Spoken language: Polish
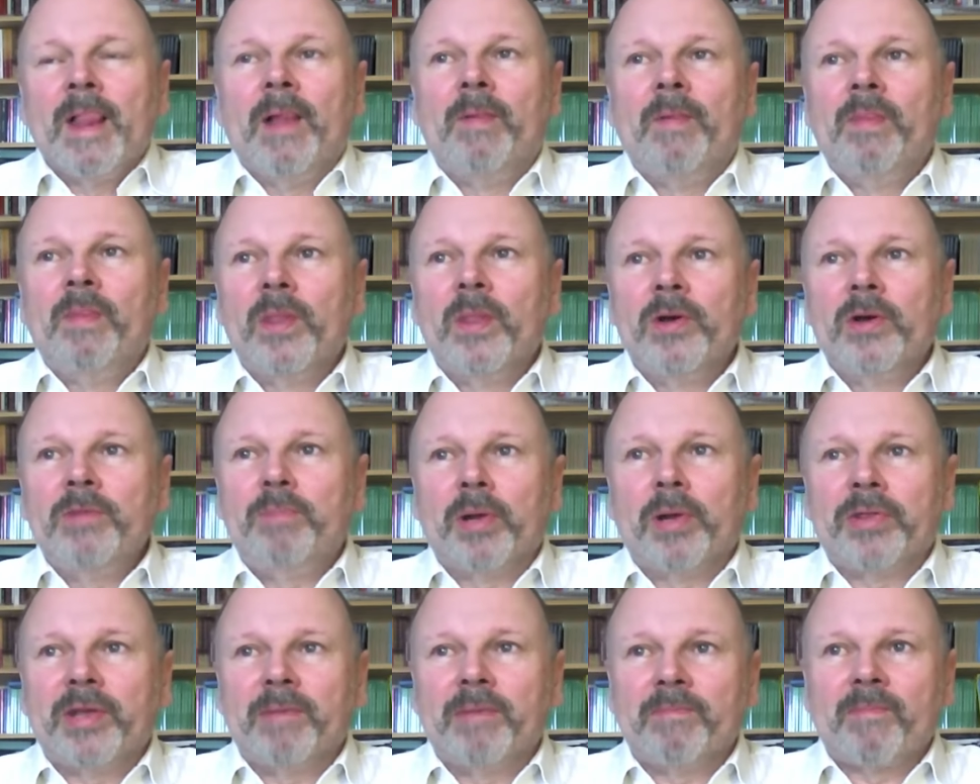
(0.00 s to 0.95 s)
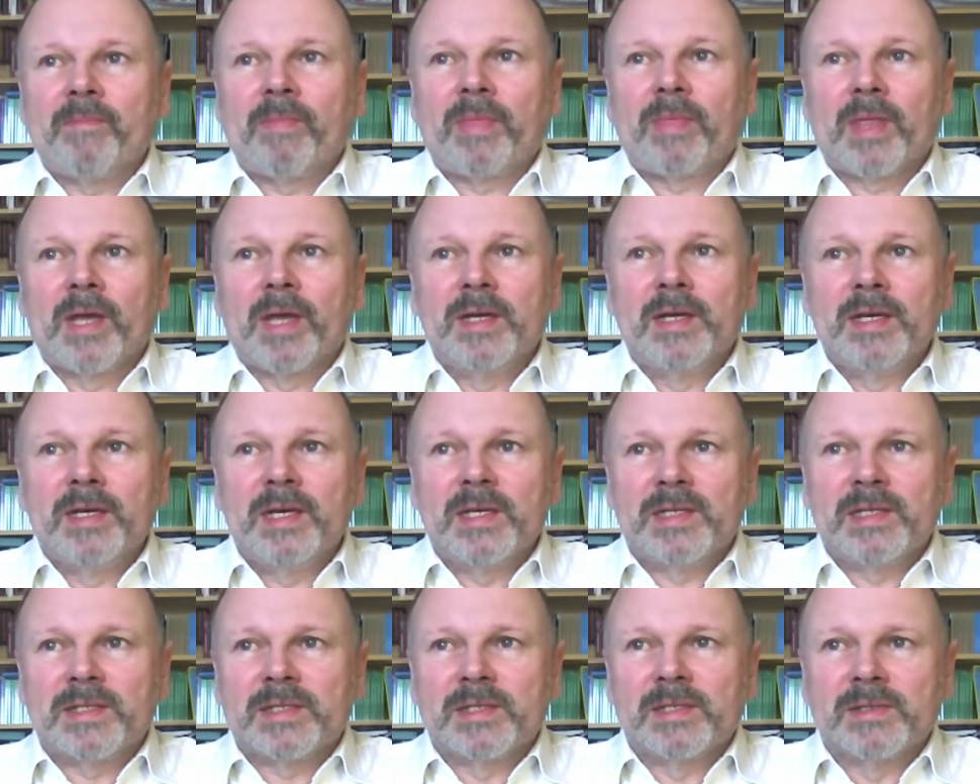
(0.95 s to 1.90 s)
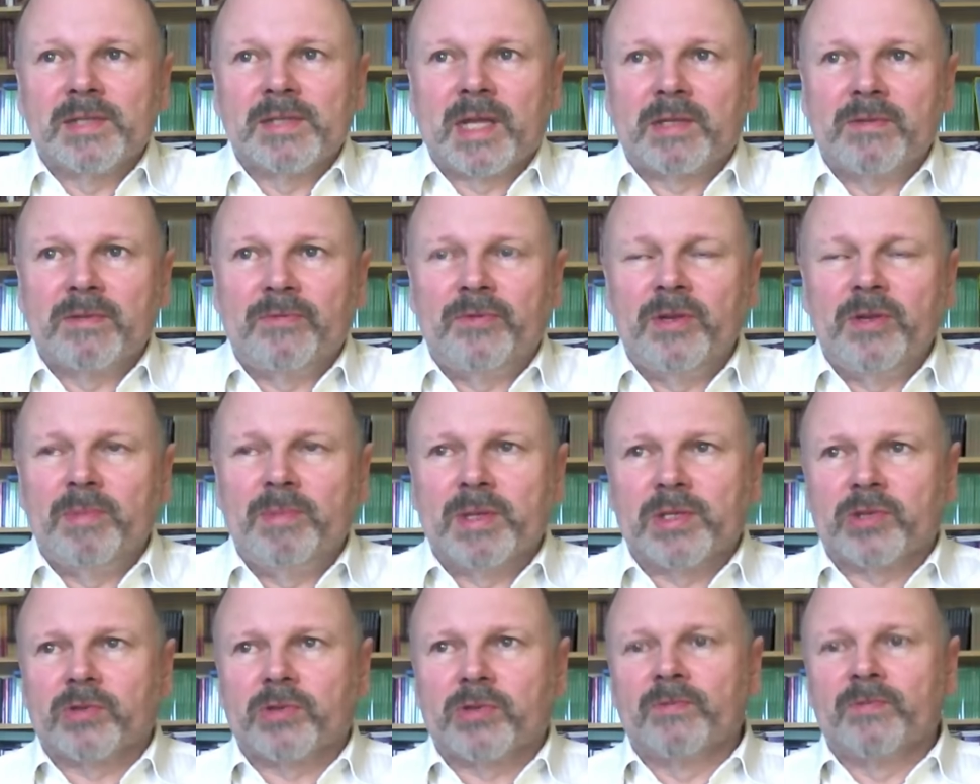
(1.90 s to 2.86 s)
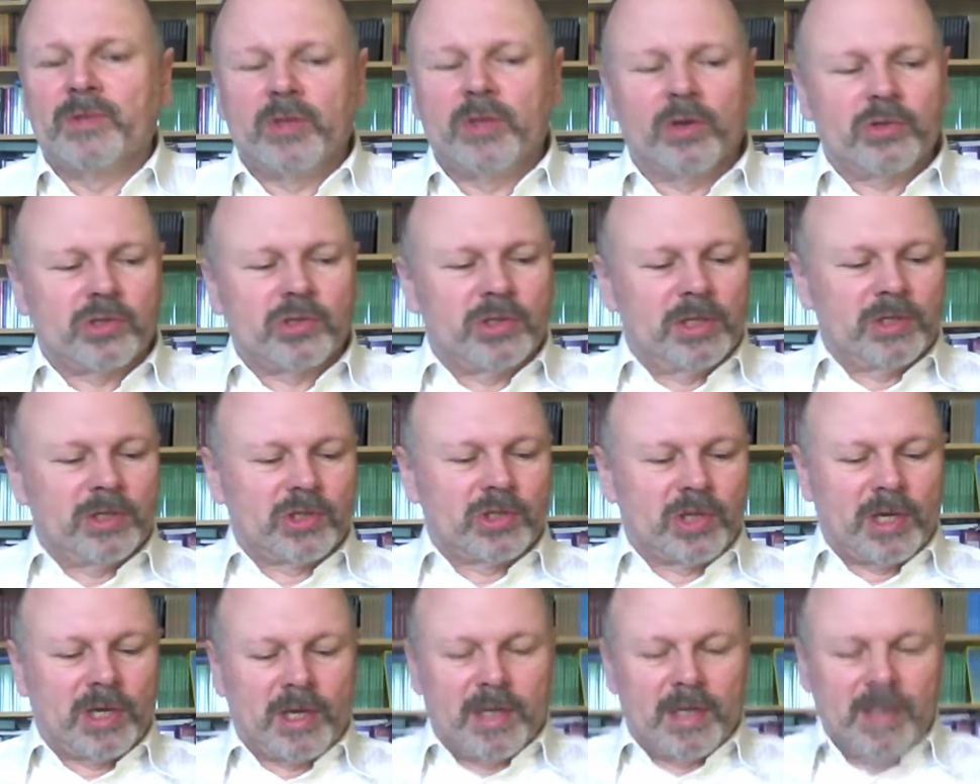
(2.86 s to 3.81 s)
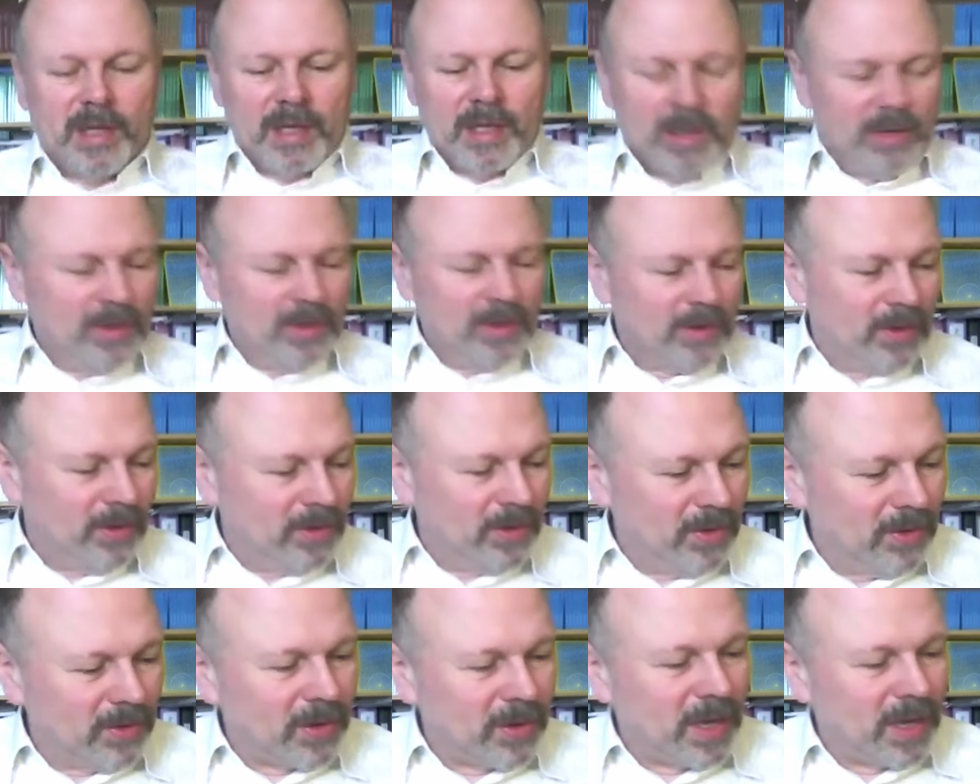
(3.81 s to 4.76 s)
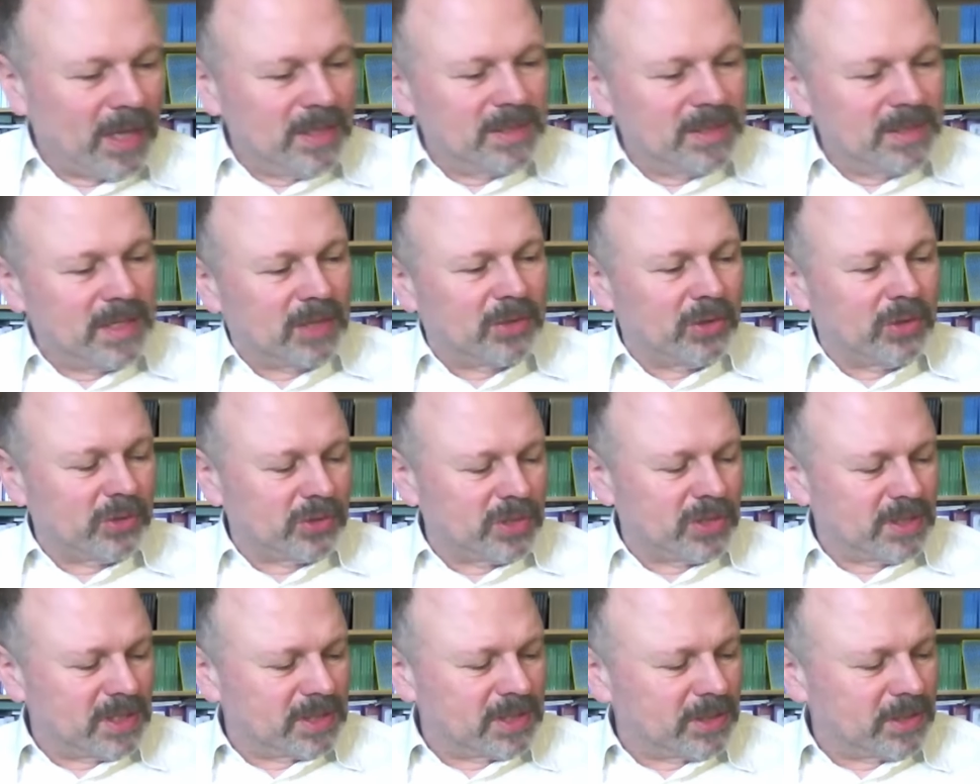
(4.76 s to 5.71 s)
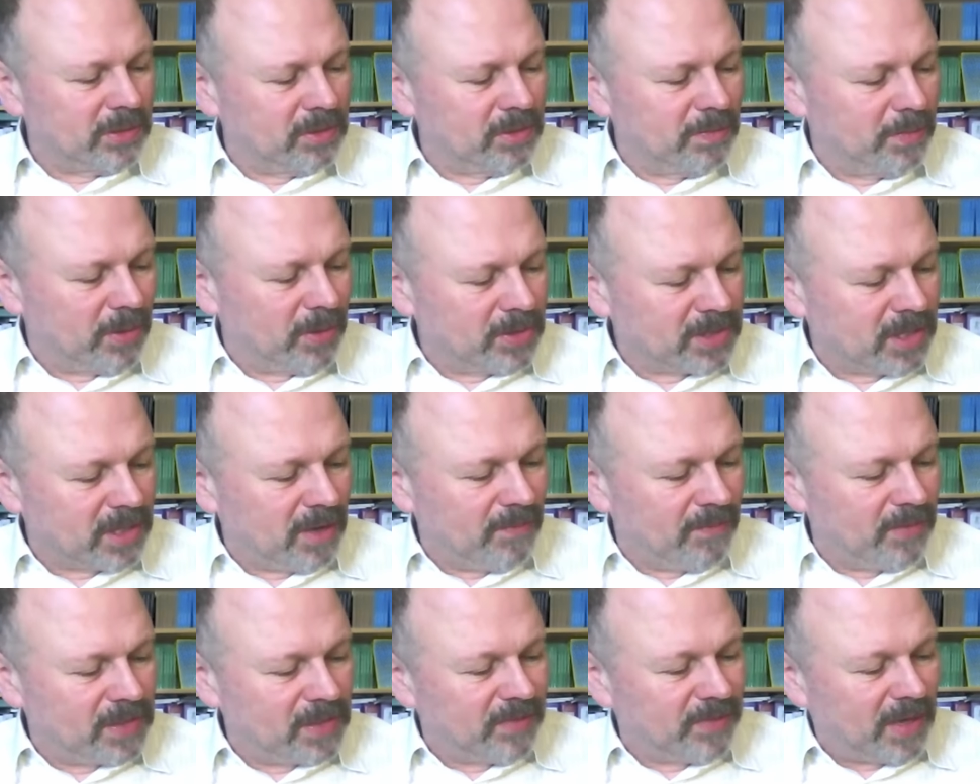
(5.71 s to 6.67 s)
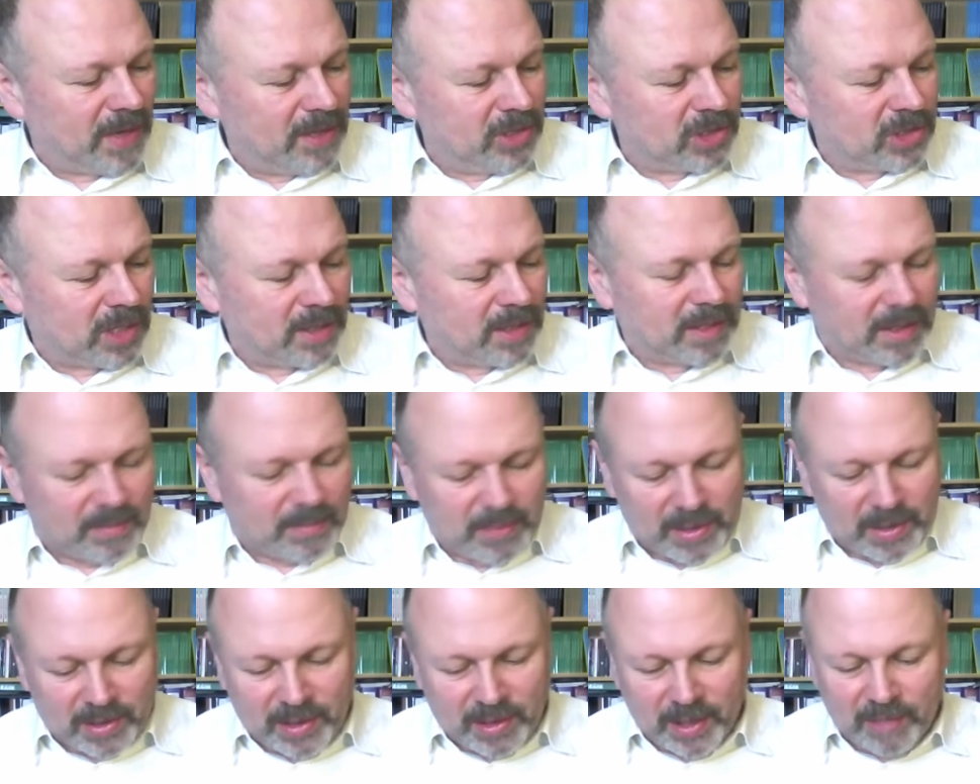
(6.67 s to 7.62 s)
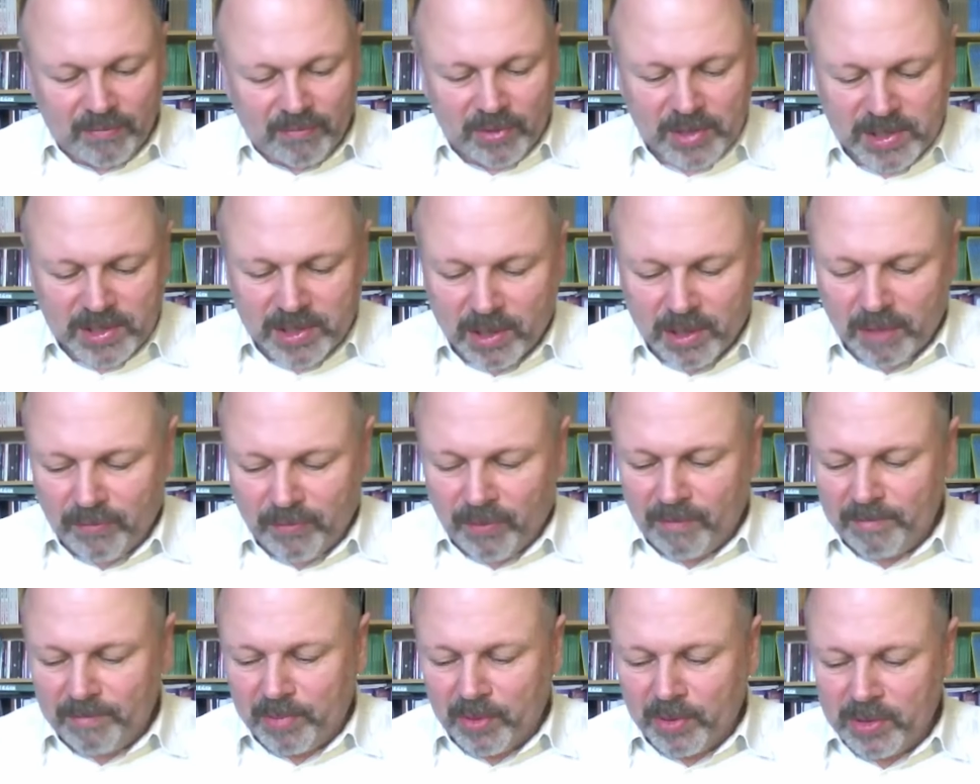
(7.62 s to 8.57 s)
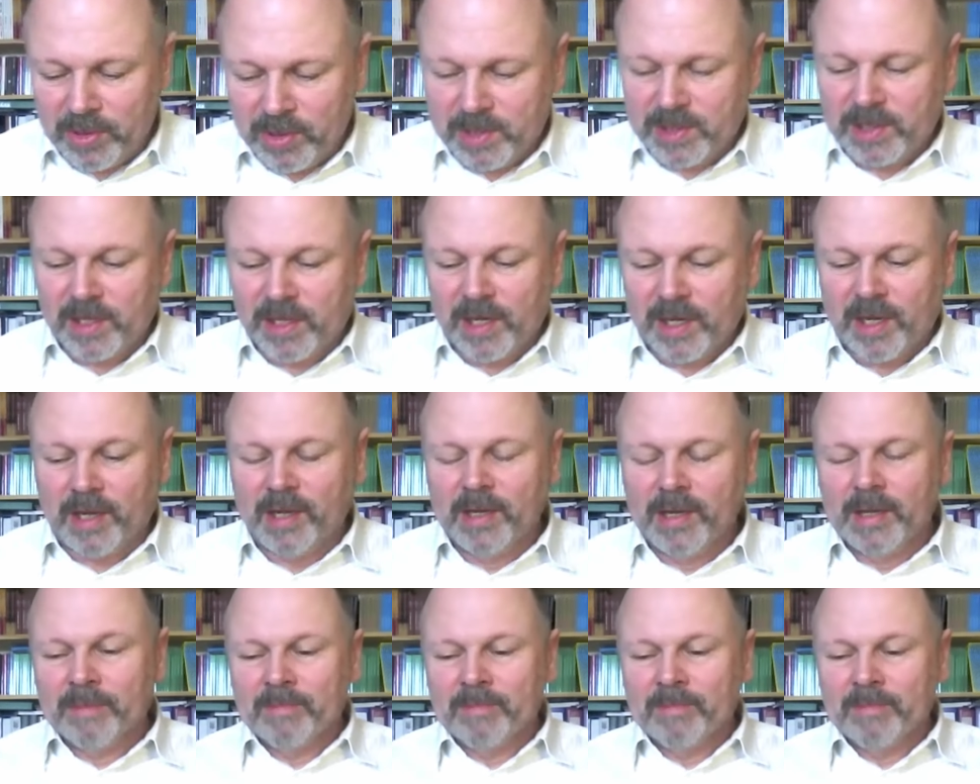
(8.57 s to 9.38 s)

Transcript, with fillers: No i potem mm, jest na tym filmie zresztą widoczne, że organizatorzy ze strony polskiej wezwali żandarmerię wojskową, policję,